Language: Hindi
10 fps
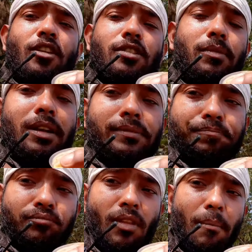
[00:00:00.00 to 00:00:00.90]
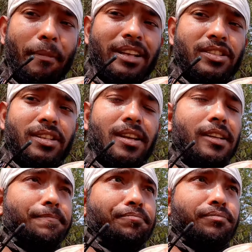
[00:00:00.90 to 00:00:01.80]
इसमें मिर्ची
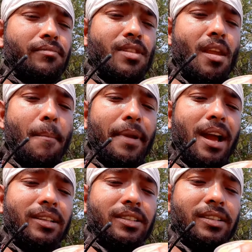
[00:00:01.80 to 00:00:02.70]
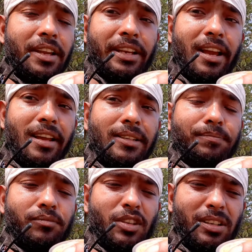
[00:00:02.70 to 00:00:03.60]
है प्याज है धनिया है
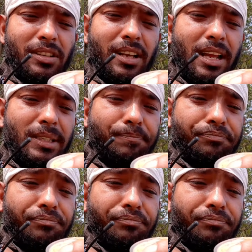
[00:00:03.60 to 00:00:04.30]
जलजीरा है